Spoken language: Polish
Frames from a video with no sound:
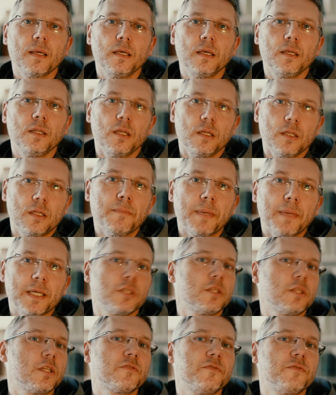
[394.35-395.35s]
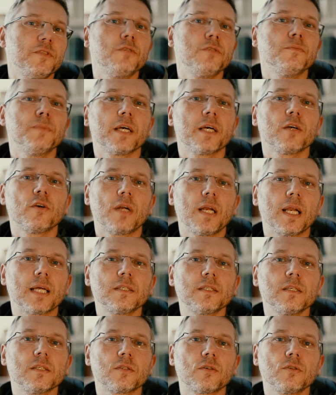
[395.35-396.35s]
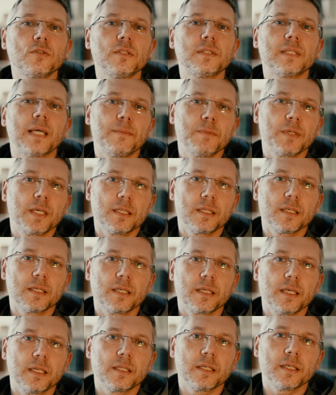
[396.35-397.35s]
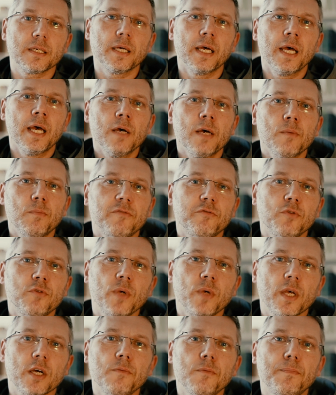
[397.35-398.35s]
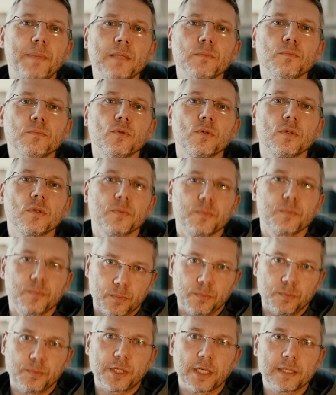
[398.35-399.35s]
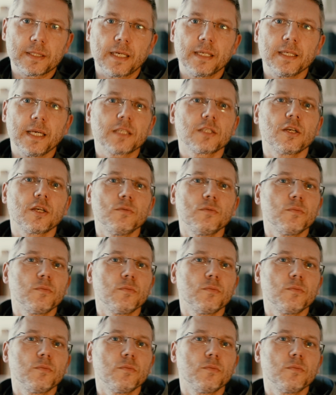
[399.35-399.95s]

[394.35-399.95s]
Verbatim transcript: I, I, tym bardziej też widzimy jego relacje z rodzicami, kiedy, kiedy powołuje go Pan Bóg, przez Eliasza.